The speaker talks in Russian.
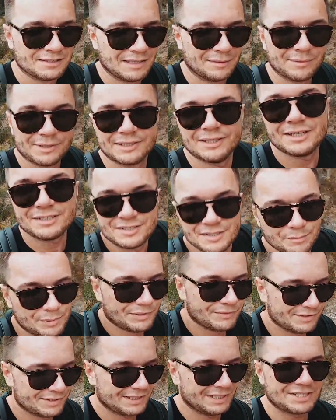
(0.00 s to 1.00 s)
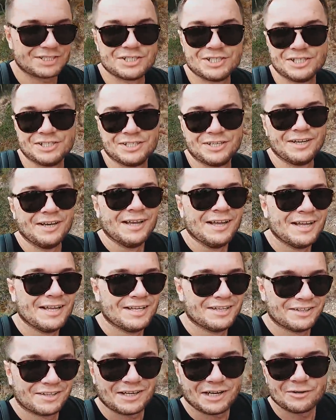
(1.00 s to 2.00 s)
Самое классное при восхождении
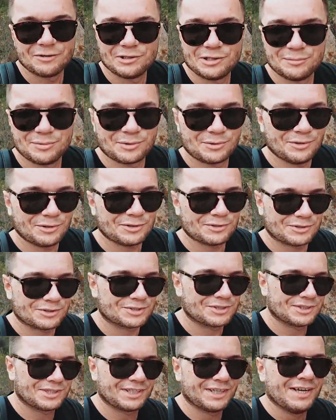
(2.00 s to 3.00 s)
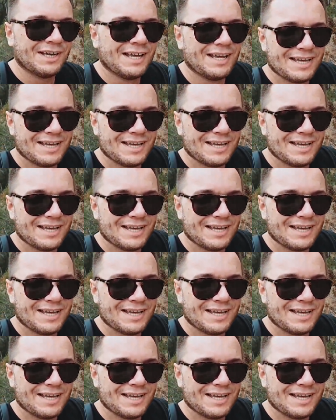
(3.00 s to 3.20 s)
на какой-либо гору, то, что ты